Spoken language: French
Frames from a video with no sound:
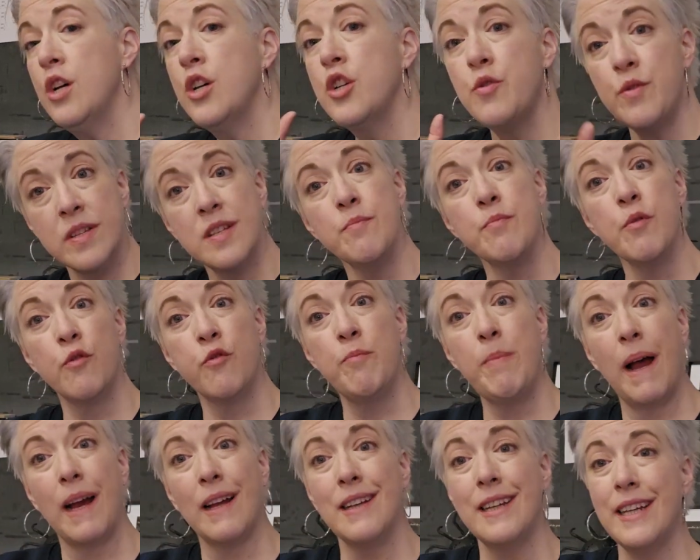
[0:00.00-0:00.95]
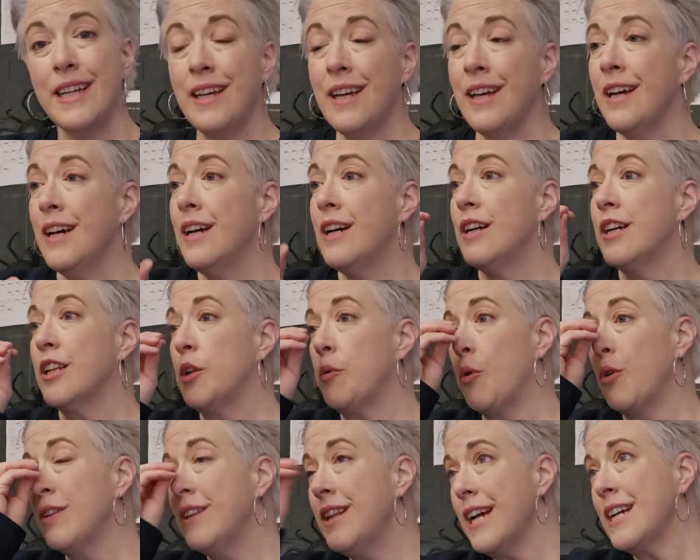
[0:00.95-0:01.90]
Je suis ici pour vous parler de
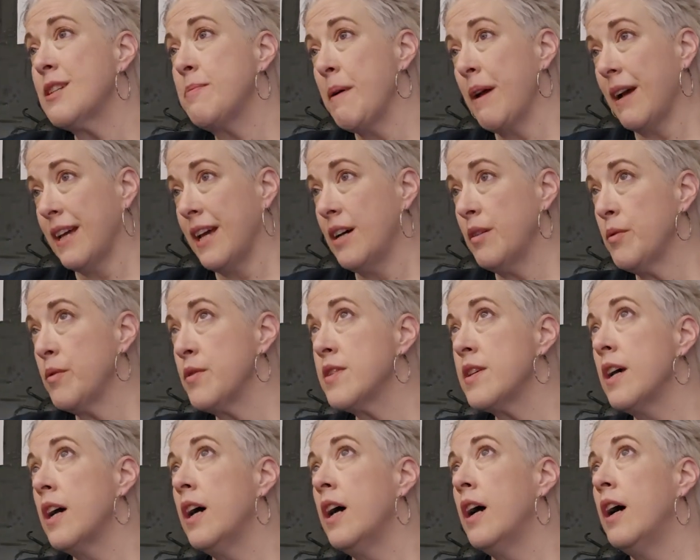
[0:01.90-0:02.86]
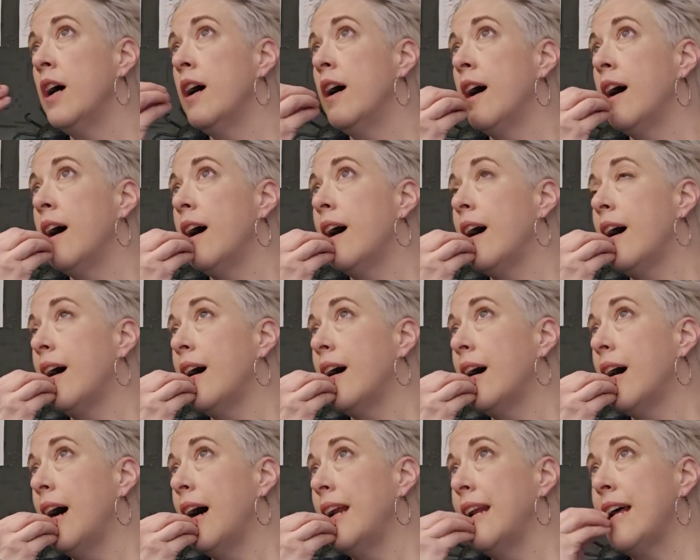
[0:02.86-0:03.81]
mon expérience euh,
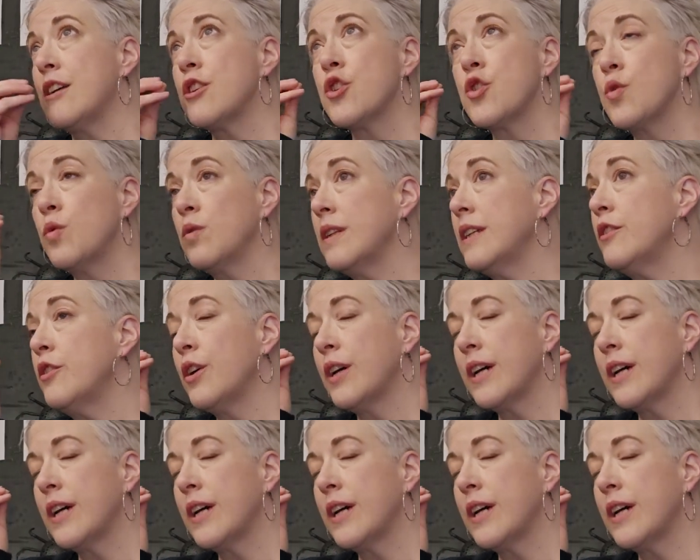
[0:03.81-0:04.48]
à, la journée de